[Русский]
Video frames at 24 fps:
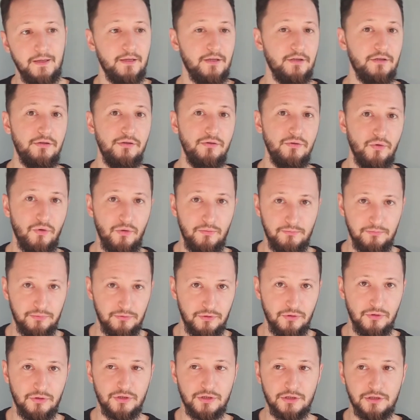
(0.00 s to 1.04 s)
Днем
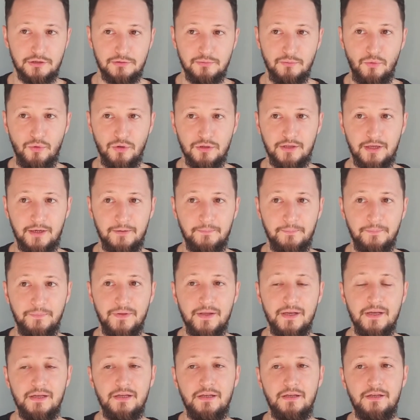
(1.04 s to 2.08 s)
тоже смотрим
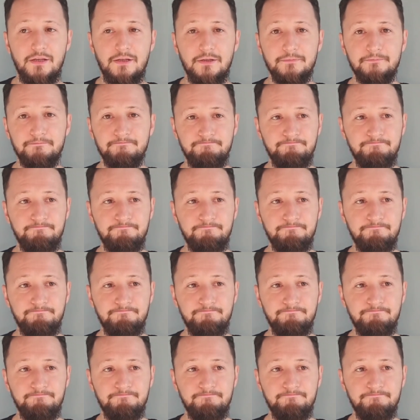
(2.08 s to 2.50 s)
и